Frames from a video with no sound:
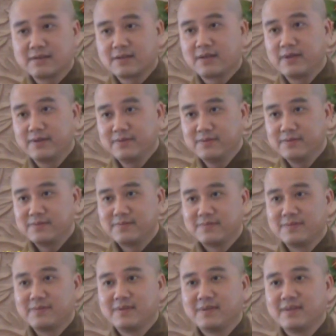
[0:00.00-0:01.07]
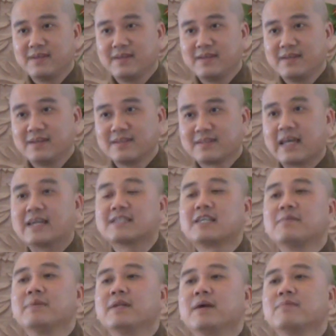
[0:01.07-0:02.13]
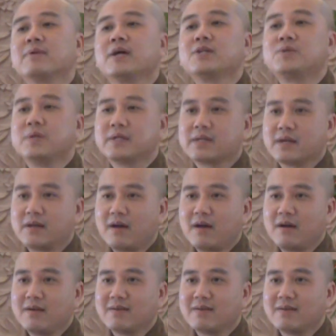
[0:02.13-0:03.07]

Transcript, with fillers: hiểu tại sao mình không để truyền cái đó